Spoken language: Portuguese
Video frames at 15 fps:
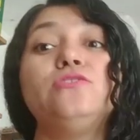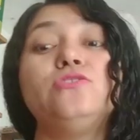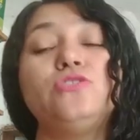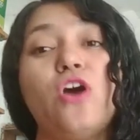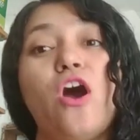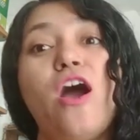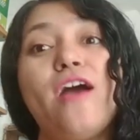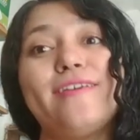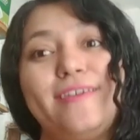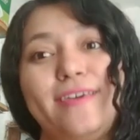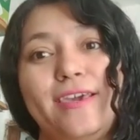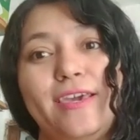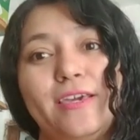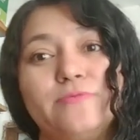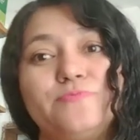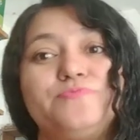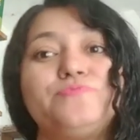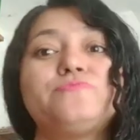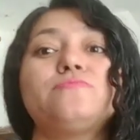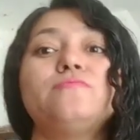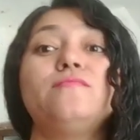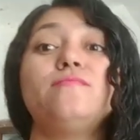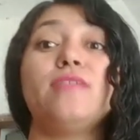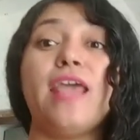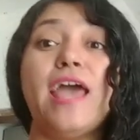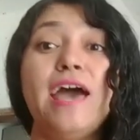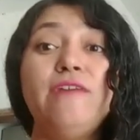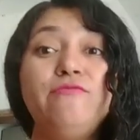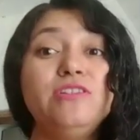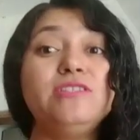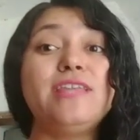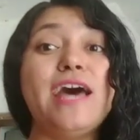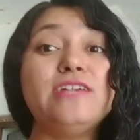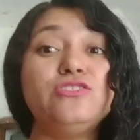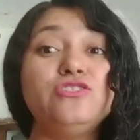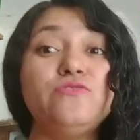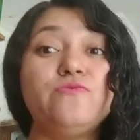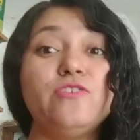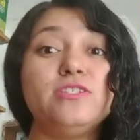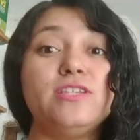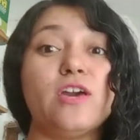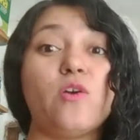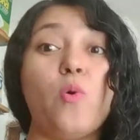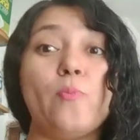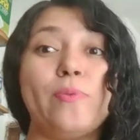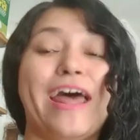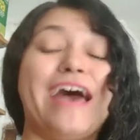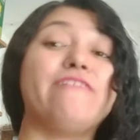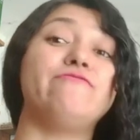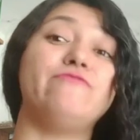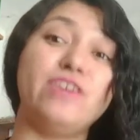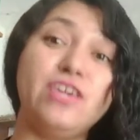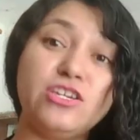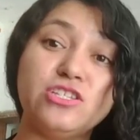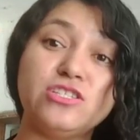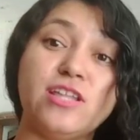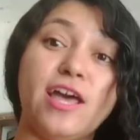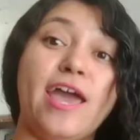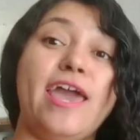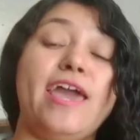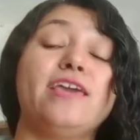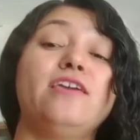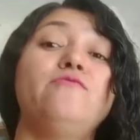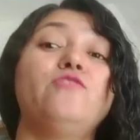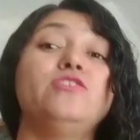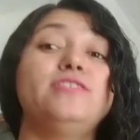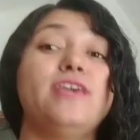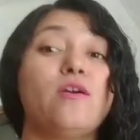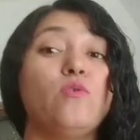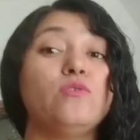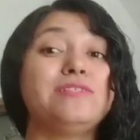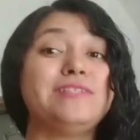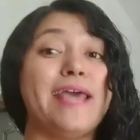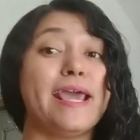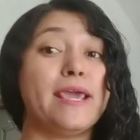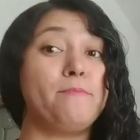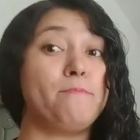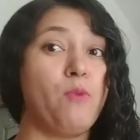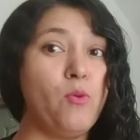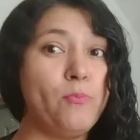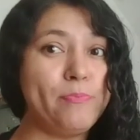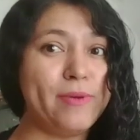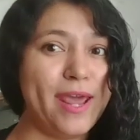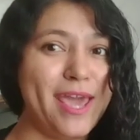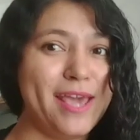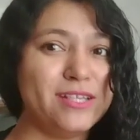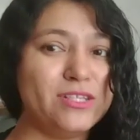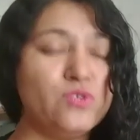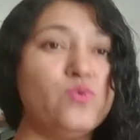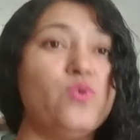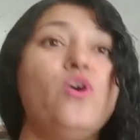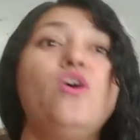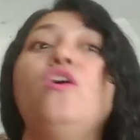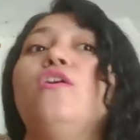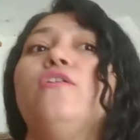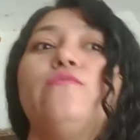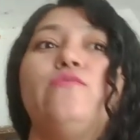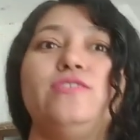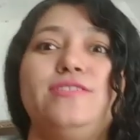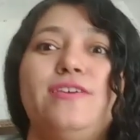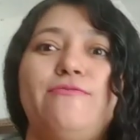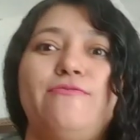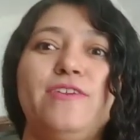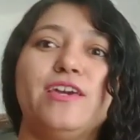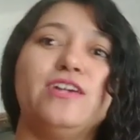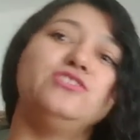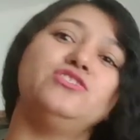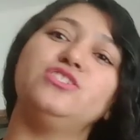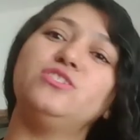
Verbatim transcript: Só que a vantagem de você comprar à vista é que você consegue bom preço, você fica